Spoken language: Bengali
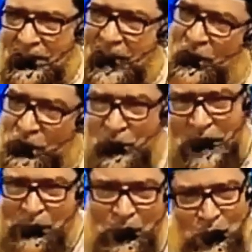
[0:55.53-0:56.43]
দেখো তো
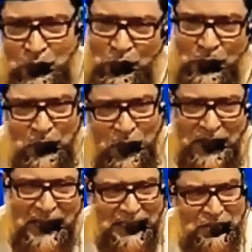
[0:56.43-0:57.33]
কেমন লোক তুমি ঘরে
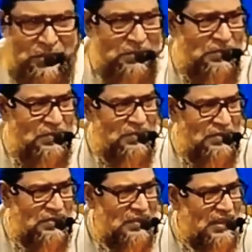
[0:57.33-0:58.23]
রেখেছ
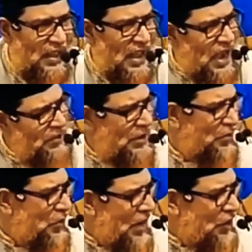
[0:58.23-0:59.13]
আমার
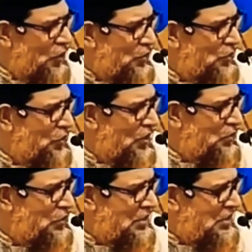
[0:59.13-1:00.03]
উপর আক্রমণ করে
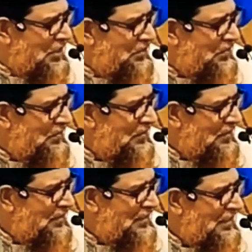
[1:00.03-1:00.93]
বসেছে
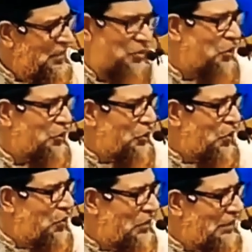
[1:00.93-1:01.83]
দ্রুত
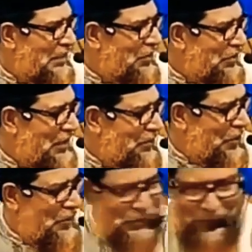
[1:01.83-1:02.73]
গতিতে কথা
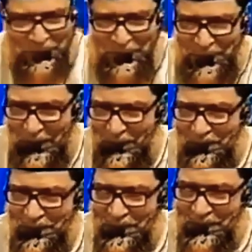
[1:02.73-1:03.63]
পরিবর্তন করে ফেললাম